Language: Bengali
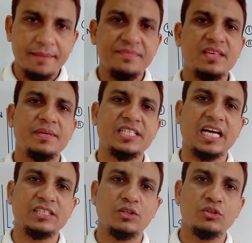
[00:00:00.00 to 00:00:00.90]
এমসিবি
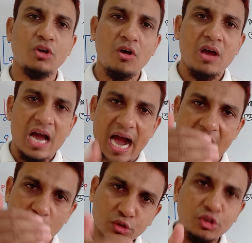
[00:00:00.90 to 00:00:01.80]
সাধারণত
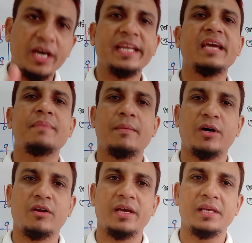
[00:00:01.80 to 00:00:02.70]
হাউজ ওয়ারিংয়ে
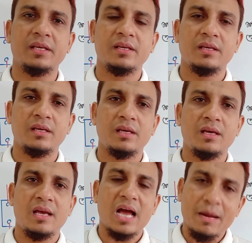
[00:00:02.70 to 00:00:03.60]
ব্যবহার হয়
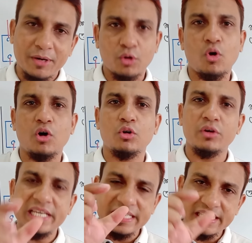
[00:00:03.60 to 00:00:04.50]
আবার কখনো
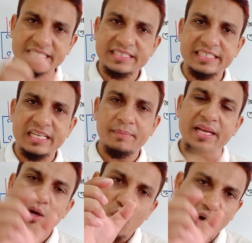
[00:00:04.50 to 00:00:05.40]
ইন্ডাস্ট্রি
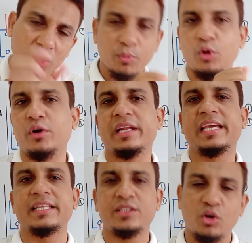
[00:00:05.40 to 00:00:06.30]
লেভেলে অল্প লোডের
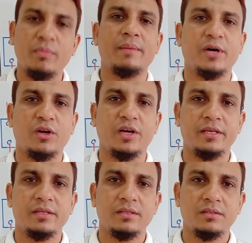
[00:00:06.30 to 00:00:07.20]
ক্ষেত্রেও ব্যবহার হয়